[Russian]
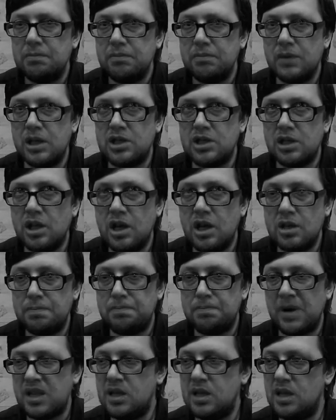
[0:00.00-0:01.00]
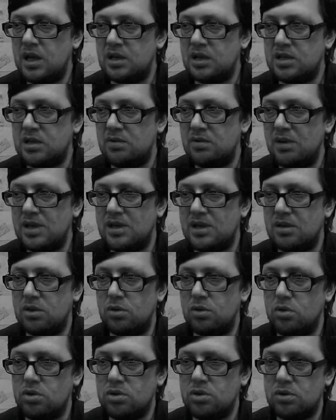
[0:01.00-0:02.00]
начинают поддерживать
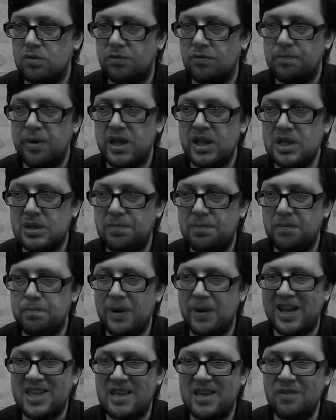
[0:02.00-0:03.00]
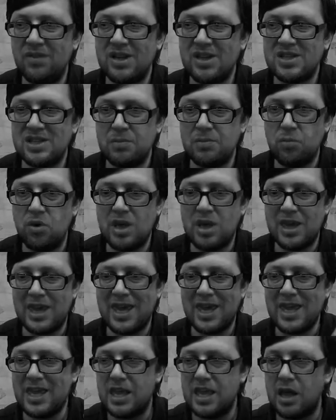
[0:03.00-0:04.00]
то, что в принципе противно самой
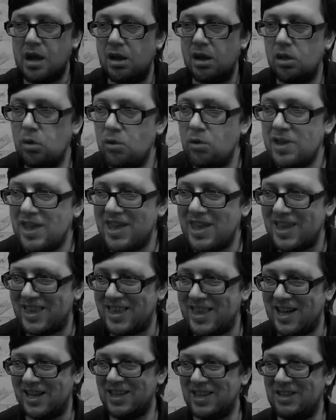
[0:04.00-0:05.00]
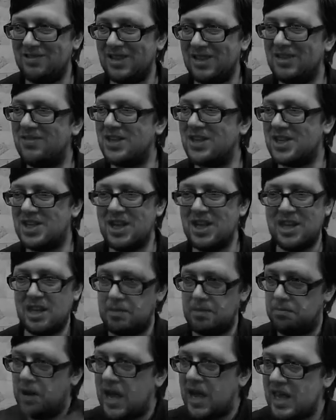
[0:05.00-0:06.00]
идеологии данного
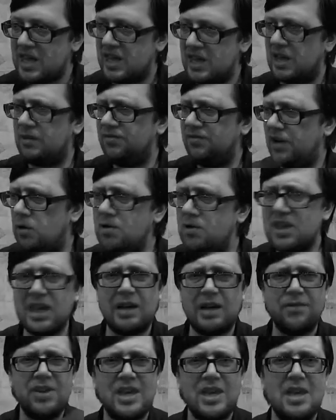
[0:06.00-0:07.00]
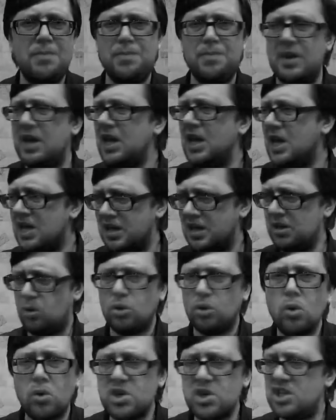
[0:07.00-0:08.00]
движения. Байкеров, рокеров, хиппи, э,
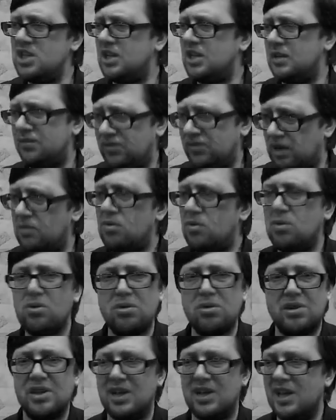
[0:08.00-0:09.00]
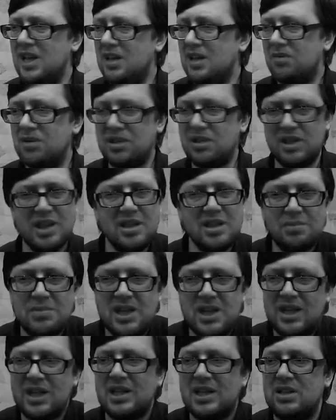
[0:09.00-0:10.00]
художников, кого угодно. Вот это
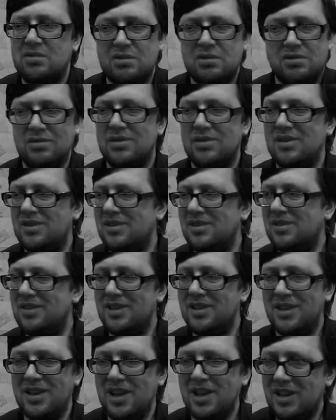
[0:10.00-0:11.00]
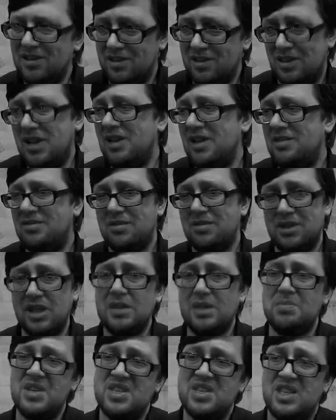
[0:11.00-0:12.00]
мне как-то... Прикормленные бунтари. Да, вот
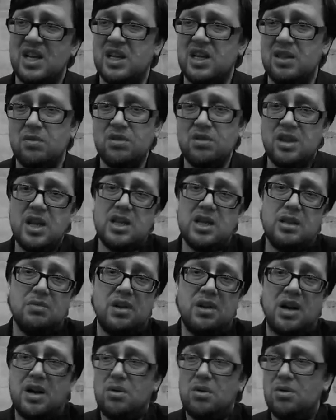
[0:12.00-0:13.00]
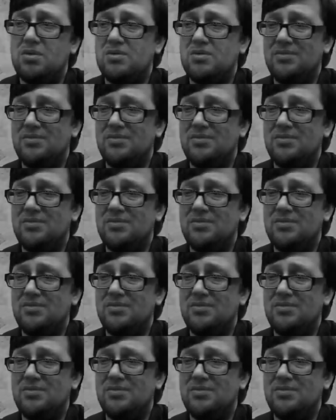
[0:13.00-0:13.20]
это мне странно. Вот на этом хаос.